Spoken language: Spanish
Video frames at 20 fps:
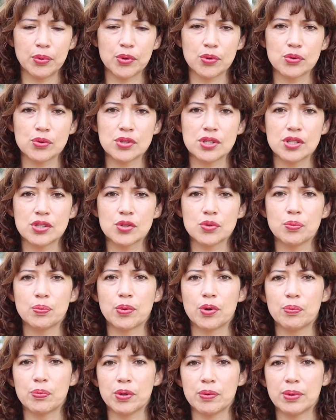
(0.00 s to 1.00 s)
producir su
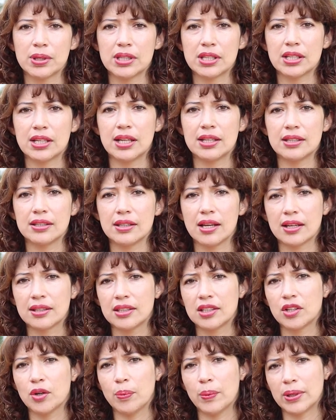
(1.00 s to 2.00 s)
propio material
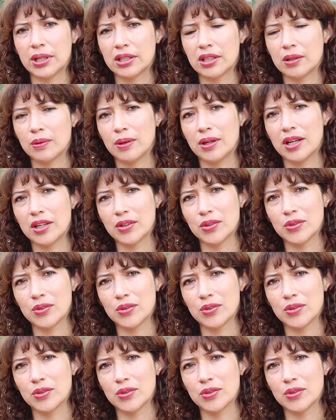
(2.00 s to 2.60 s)
didáctico para trabajar